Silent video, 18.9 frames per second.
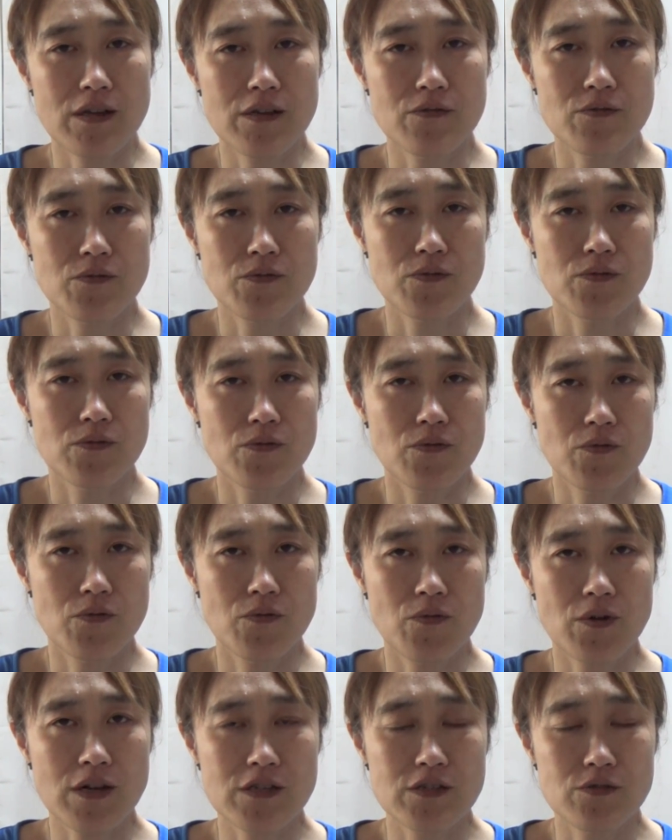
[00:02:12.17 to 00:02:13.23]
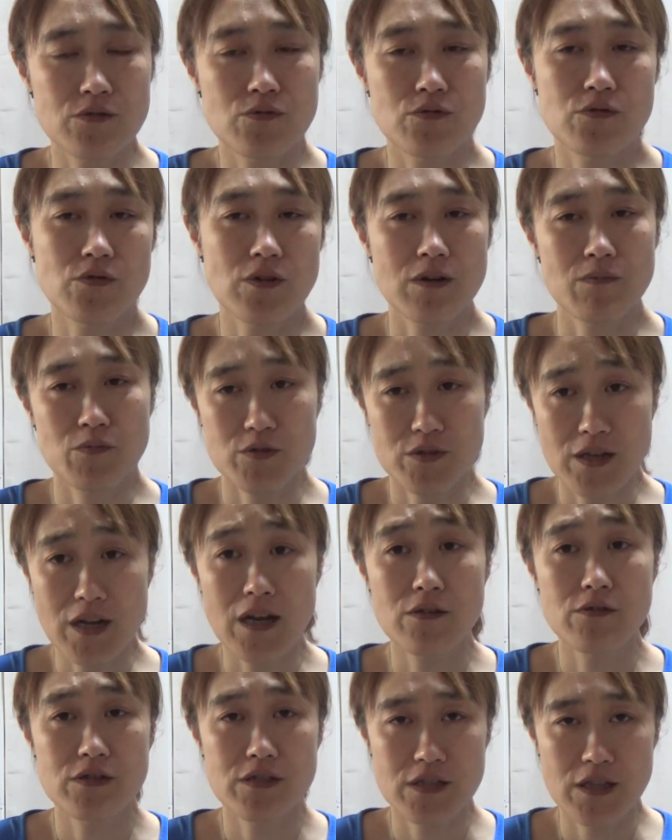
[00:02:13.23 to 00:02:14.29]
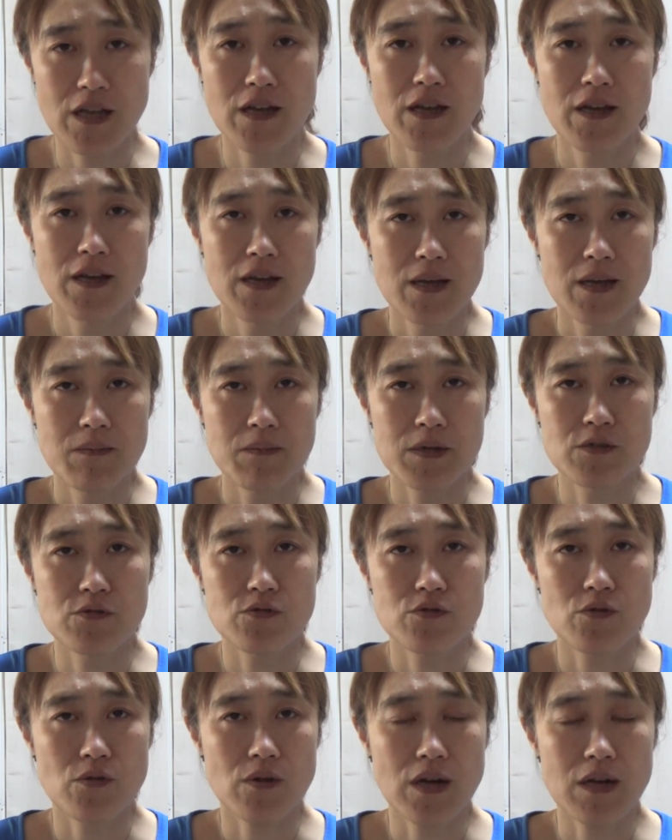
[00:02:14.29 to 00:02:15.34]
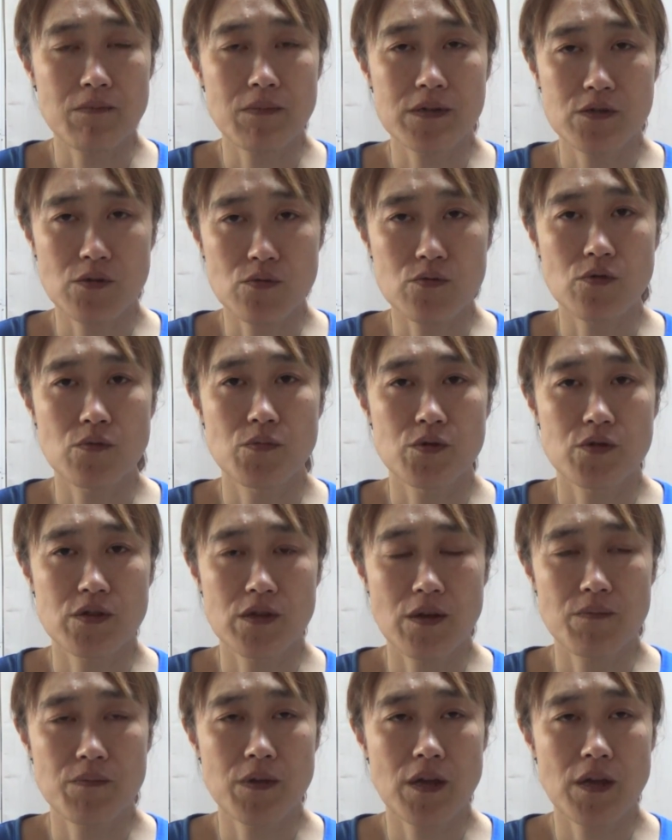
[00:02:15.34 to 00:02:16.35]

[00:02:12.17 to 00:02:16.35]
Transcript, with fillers: あのお菓子作りとかにも使えるしね、まあ、重曹を買いましょうと思って。